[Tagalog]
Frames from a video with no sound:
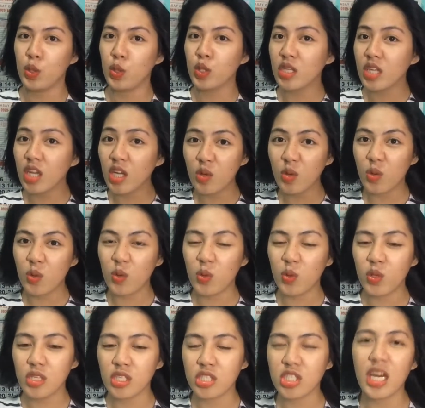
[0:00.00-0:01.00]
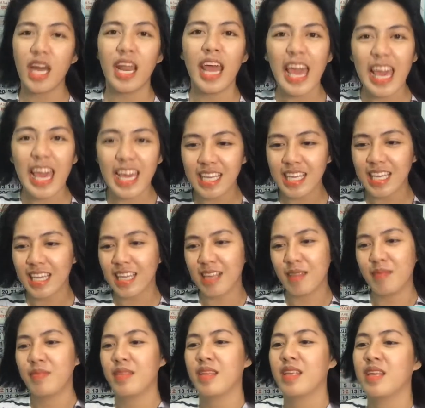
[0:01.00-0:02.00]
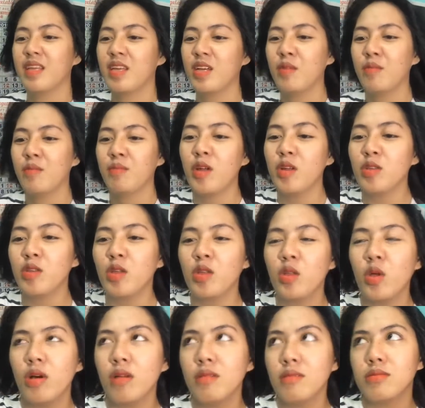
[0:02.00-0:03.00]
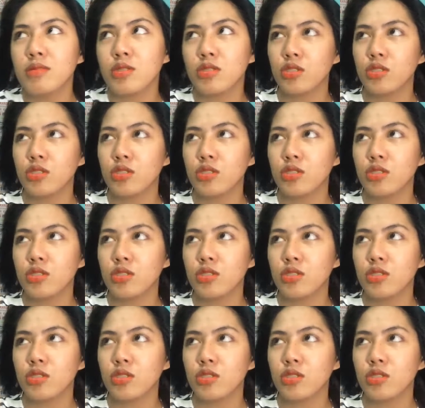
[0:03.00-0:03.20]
Yun, ganun. Tsareng! Pero totoo.